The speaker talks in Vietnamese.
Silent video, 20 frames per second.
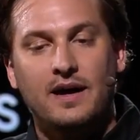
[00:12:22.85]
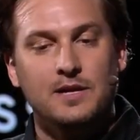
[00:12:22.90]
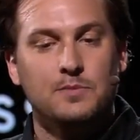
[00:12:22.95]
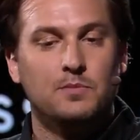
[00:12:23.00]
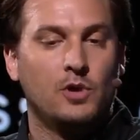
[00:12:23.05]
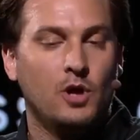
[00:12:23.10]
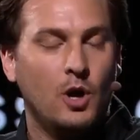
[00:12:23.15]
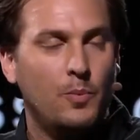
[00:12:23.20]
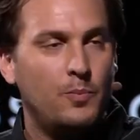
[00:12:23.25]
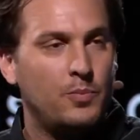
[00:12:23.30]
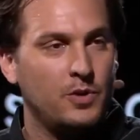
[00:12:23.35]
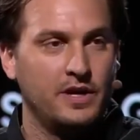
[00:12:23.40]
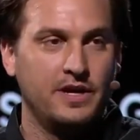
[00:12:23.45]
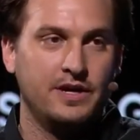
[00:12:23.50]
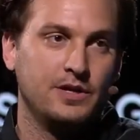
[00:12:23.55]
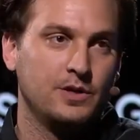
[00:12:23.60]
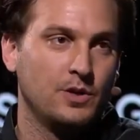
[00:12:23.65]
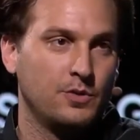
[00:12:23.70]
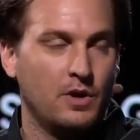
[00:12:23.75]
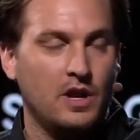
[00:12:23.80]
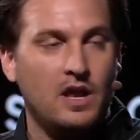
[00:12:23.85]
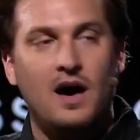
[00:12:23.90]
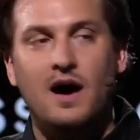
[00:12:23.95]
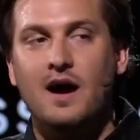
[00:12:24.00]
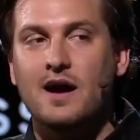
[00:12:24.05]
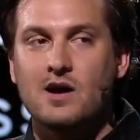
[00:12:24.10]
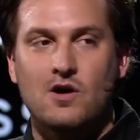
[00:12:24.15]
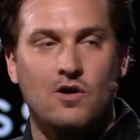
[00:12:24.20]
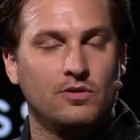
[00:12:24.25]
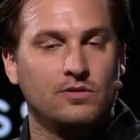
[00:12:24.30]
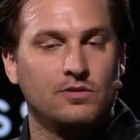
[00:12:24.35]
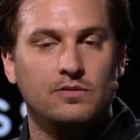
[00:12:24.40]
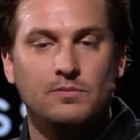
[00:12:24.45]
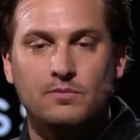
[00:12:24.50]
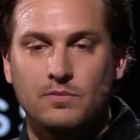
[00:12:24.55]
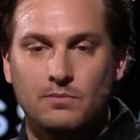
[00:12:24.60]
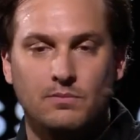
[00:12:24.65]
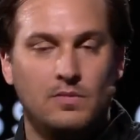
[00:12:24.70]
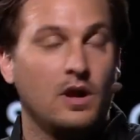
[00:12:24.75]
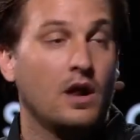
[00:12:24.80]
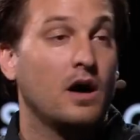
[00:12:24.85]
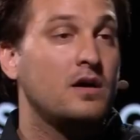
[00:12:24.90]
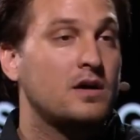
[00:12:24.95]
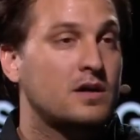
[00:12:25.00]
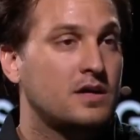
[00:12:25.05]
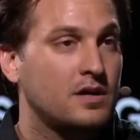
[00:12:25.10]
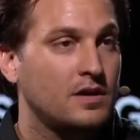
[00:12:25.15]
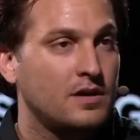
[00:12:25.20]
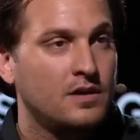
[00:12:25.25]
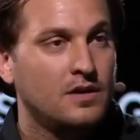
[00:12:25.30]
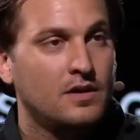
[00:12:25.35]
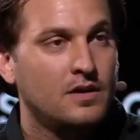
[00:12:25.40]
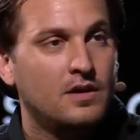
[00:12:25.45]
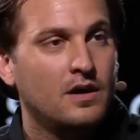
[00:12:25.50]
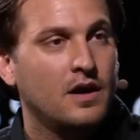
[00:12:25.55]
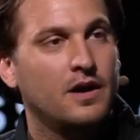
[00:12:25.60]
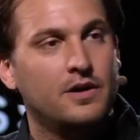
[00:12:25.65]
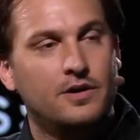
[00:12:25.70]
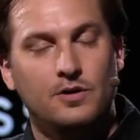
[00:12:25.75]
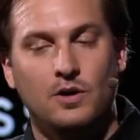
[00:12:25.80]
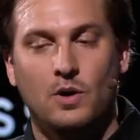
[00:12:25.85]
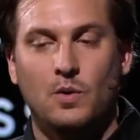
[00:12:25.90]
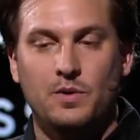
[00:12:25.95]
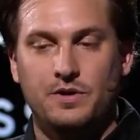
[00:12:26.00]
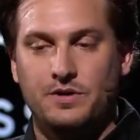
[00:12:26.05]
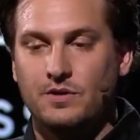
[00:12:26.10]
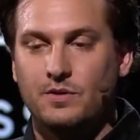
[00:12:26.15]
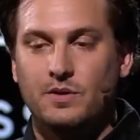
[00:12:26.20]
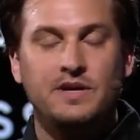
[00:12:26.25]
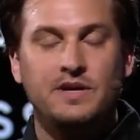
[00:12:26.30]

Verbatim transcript: Trong tỷ phú, anh dựa vào may mắn. Anh biết đấy,